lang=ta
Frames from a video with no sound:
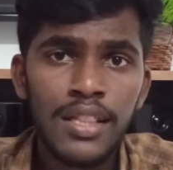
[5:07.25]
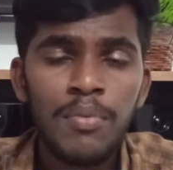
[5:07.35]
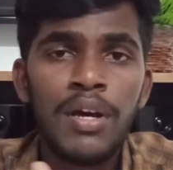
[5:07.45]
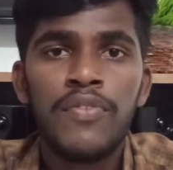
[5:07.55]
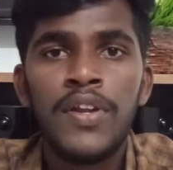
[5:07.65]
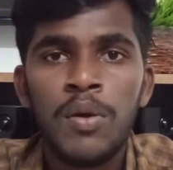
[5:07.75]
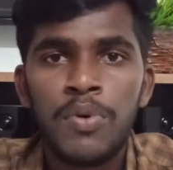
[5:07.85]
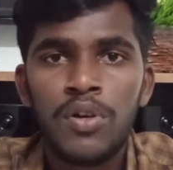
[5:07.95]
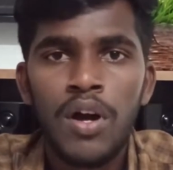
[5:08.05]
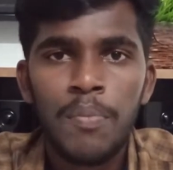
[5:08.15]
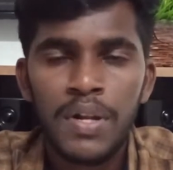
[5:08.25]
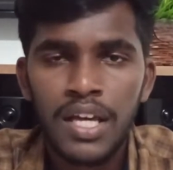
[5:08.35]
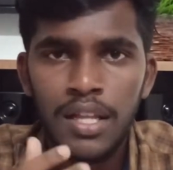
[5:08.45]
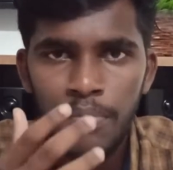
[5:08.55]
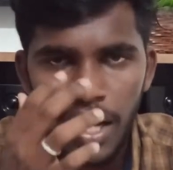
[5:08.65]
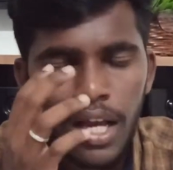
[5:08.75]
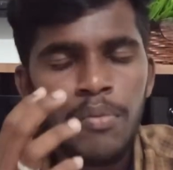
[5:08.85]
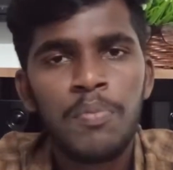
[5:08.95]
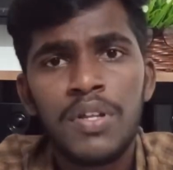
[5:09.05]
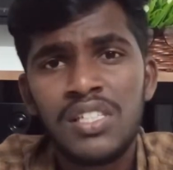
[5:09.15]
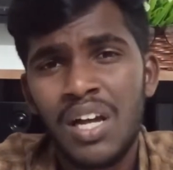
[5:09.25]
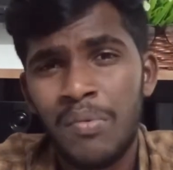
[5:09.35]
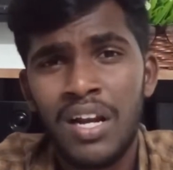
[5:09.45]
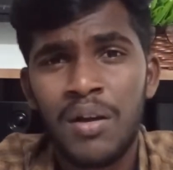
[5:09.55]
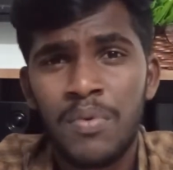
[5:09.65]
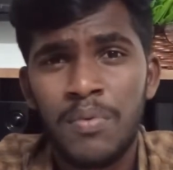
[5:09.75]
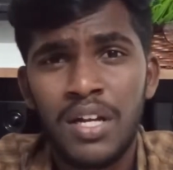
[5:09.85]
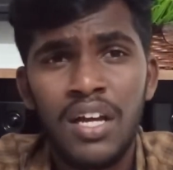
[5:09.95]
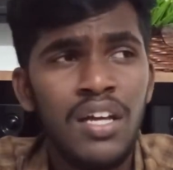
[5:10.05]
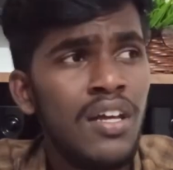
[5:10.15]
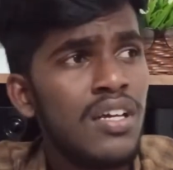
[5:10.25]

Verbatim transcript: எந்த மாதிரி வீடியோ பண்ணணும் அப்படிங்கிறத மறக்காமல் ப்ளீஸ் கமெண்ட்டில் கமெண்ட் பண்ணுங்கள்